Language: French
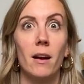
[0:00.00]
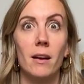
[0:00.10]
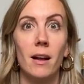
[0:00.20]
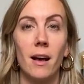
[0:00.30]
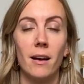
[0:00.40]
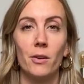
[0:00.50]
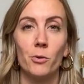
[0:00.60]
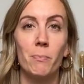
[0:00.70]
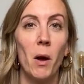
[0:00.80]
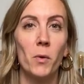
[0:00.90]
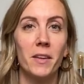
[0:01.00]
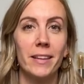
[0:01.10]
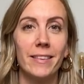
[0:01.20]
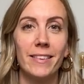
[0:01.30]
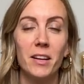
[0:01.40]
la euh,
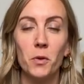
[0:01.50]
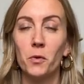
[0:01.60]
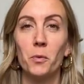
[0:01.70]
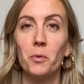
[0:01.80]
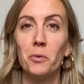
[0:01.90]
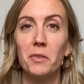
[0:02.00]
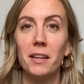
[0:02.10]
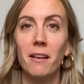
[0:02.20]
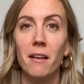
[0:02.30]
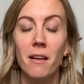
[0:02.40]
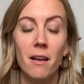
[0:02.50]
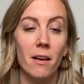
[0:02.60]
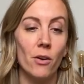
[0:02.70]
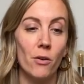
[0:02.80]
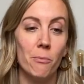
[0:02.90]
parentalité, quand on devient
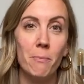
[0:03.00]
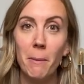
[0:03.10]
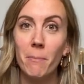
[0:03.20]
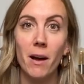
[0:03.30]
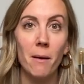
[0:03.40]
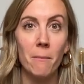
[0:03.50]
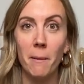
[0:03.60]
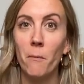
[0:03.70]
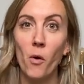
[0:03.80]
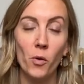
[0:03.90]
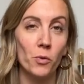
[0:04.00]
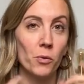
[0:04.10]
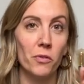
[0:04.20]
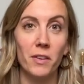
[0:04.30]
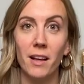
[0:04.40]
euh, papa, maman, quand
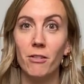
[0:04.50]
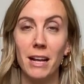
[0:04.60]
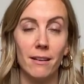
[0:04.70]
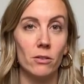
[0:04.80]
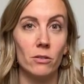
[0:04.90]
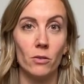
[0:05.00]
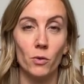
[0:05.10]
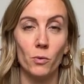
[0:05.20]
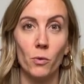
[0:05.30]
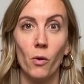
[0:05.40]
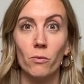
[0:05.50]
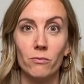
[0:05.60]
on devient, voilà, euh, quand on,